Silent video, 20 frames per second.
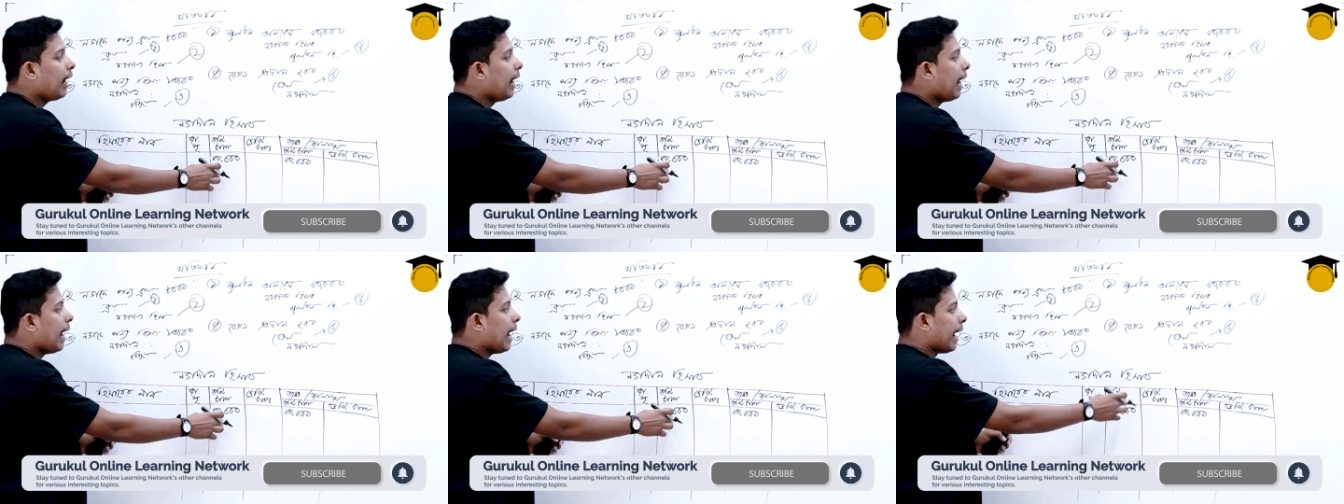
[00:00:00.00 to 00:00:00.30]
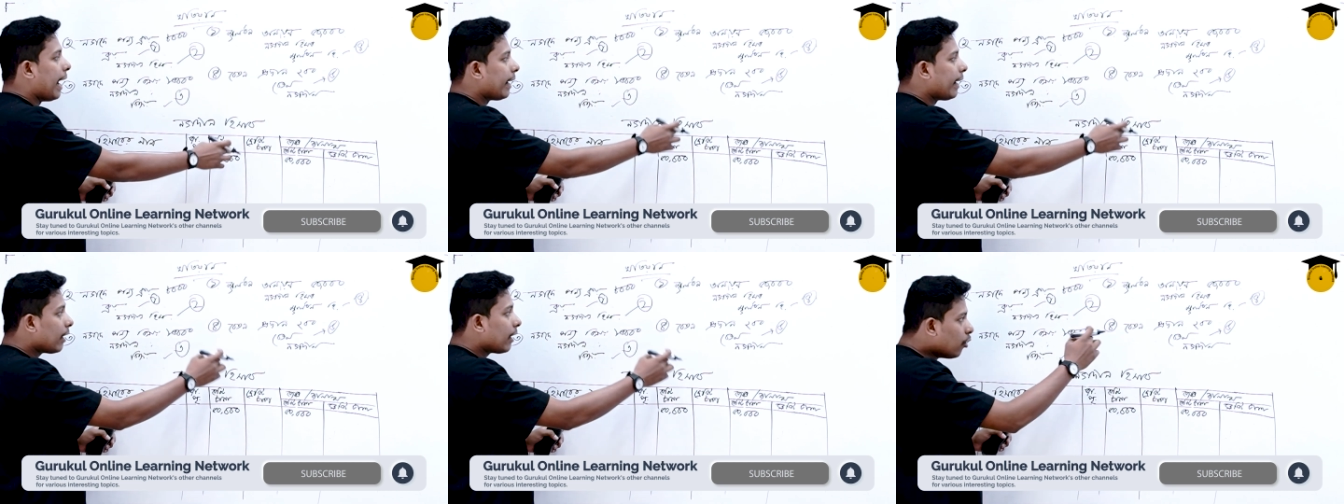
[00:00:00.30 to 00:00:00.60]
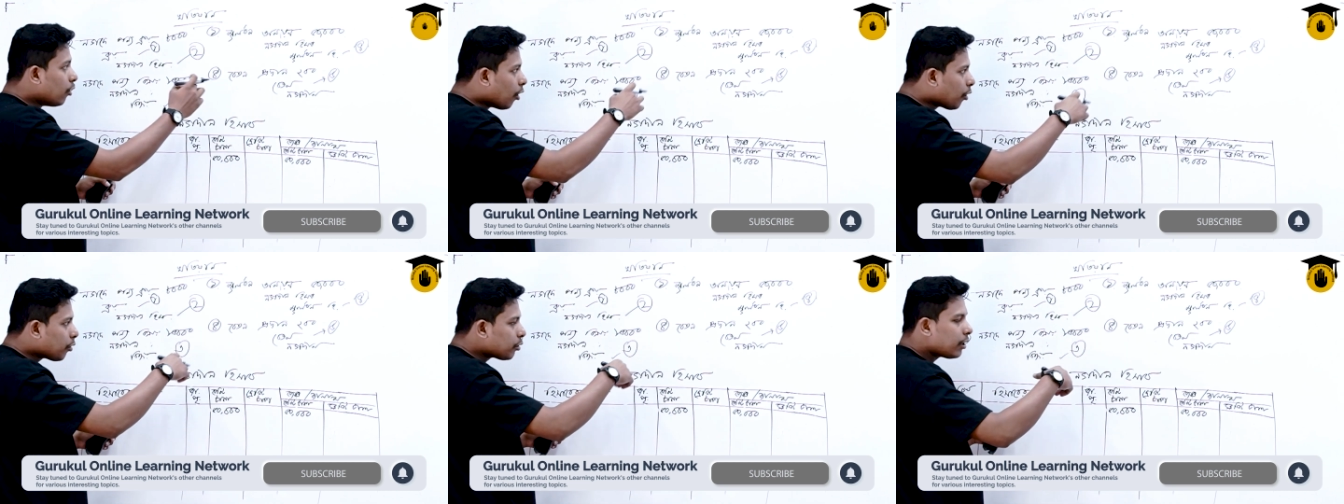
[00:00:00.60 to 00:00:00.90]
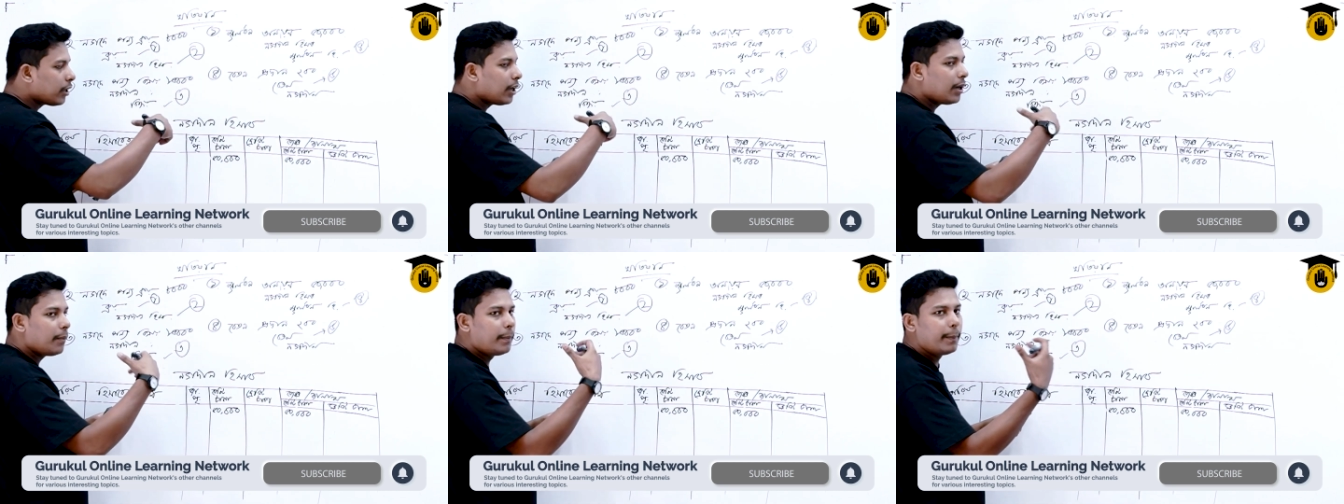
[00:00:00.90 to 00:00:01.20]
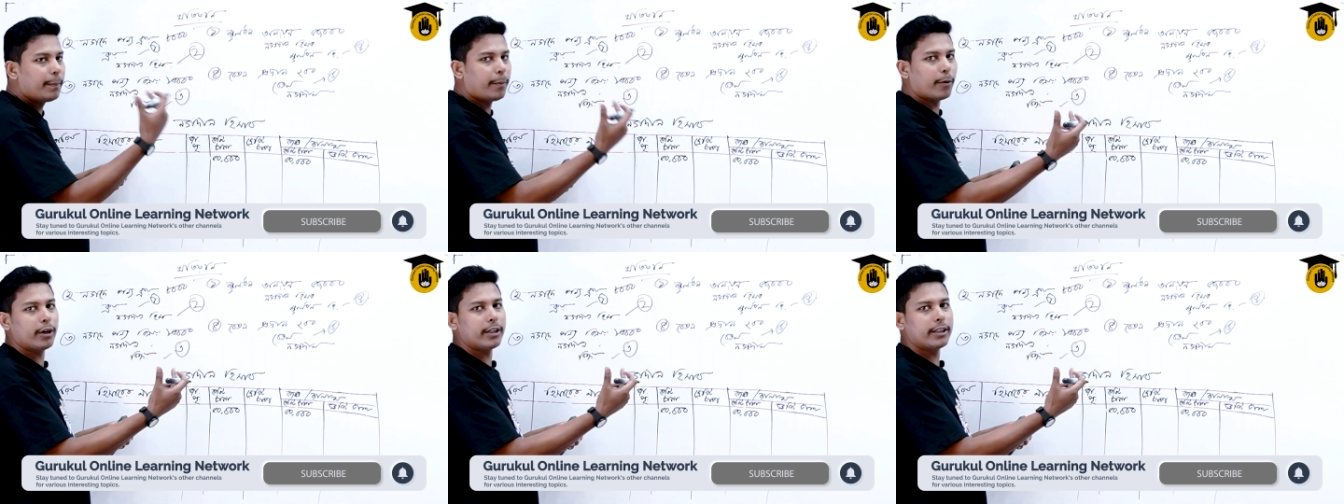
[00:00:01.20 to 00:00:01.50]
অ্যান্ড নগদানের
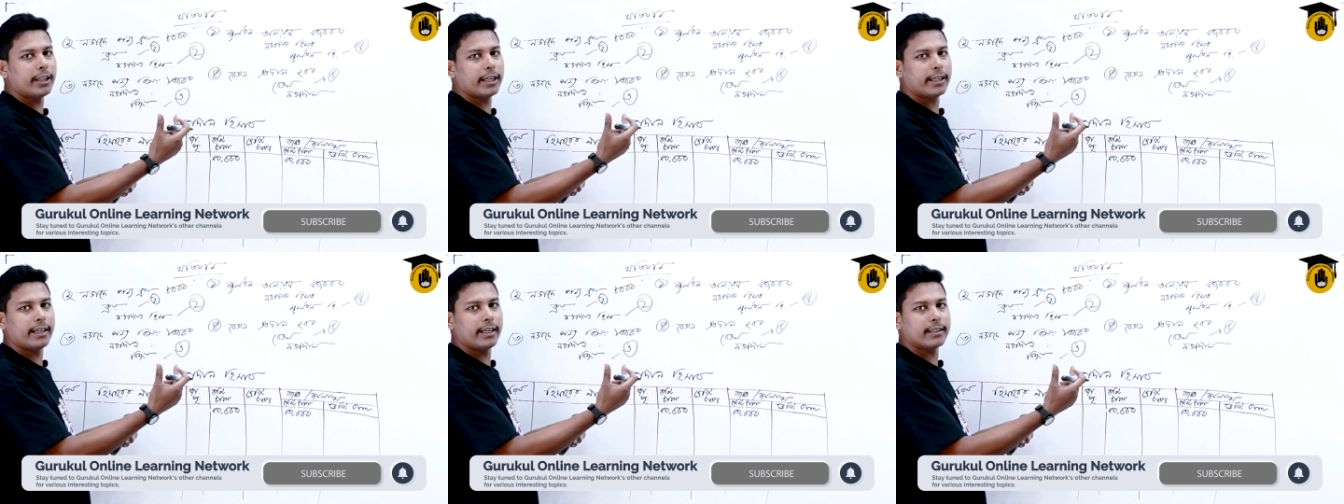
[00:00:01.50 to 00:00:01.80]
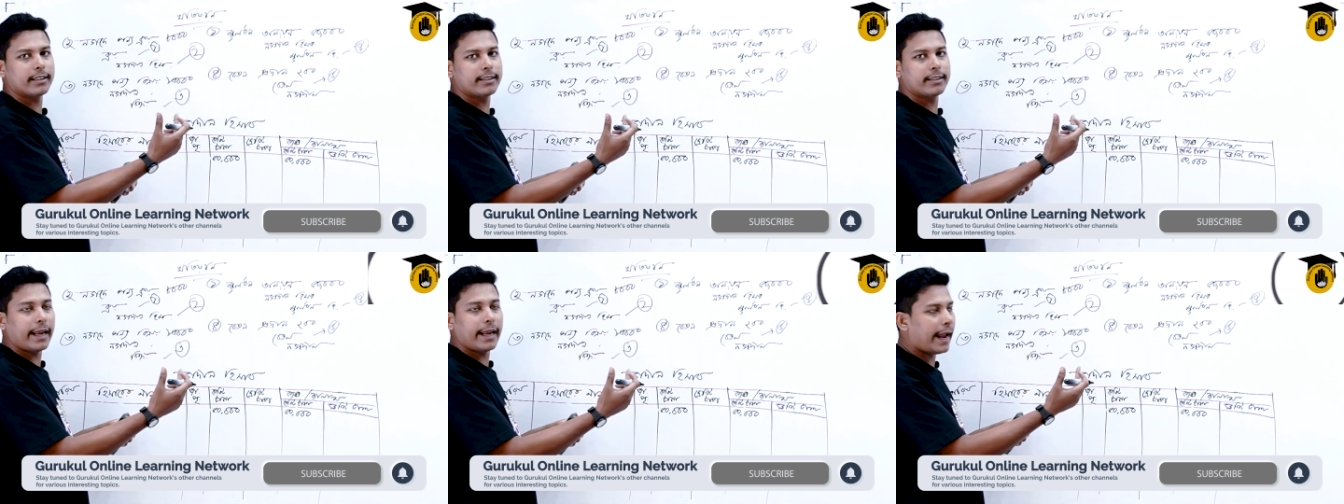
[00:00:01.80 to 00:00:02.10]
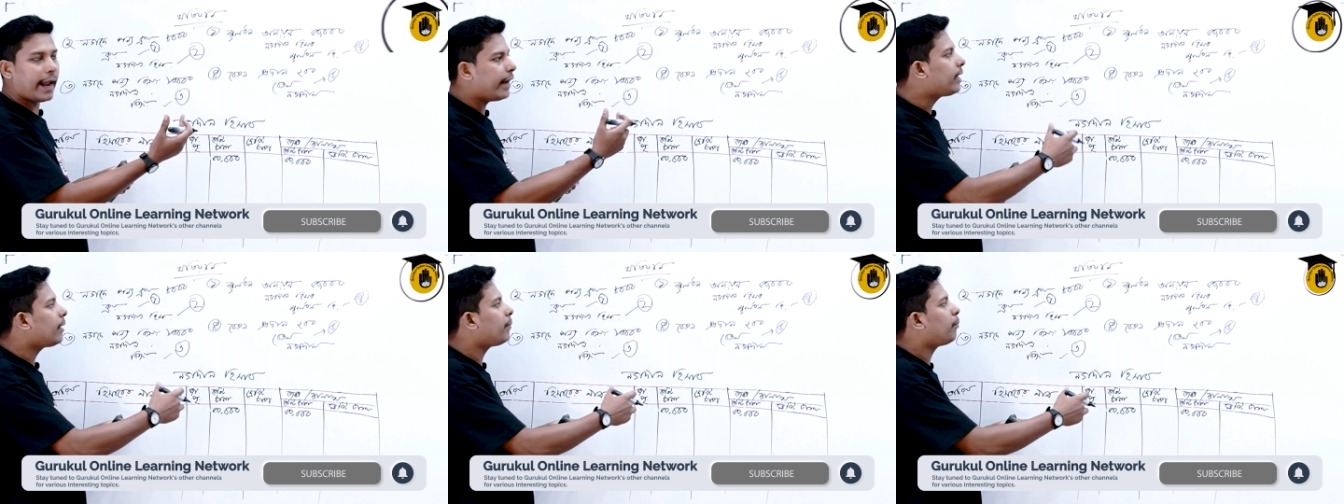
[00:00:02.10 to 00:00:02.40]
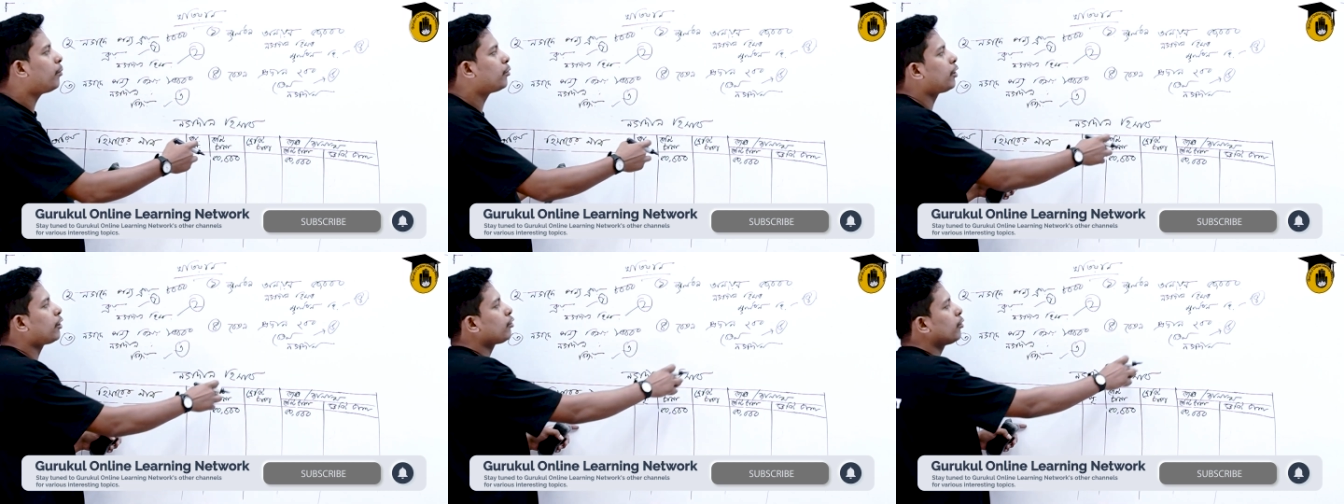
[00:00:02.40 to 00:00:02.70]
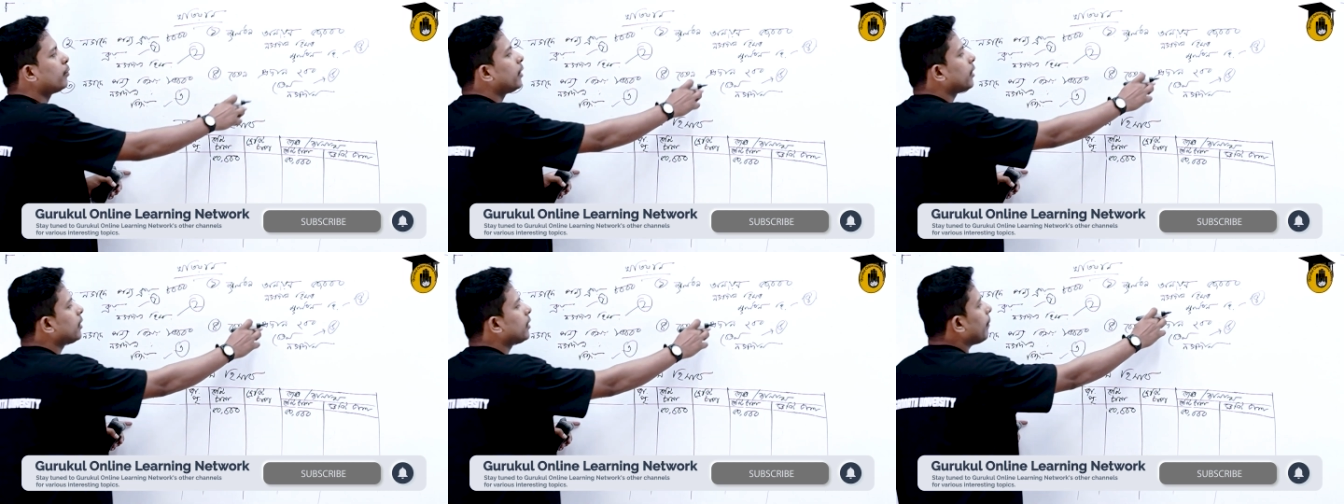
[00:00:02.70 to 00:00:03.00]
বিপরীতে কি আছে এইটা বোঝার
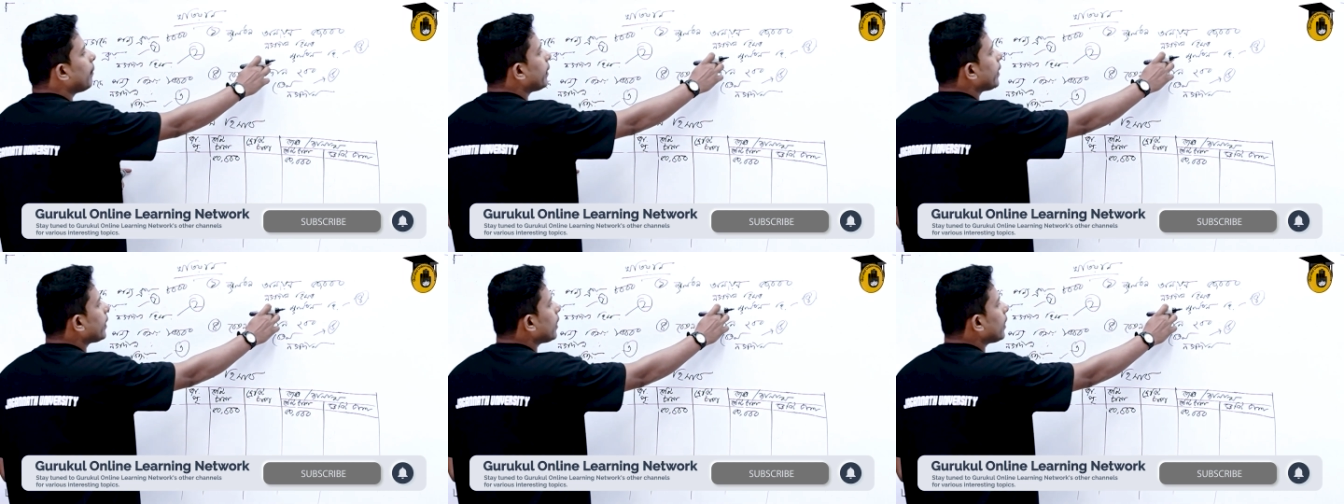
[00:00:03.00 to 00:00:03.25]
সুবিধাতে আমরা এখানে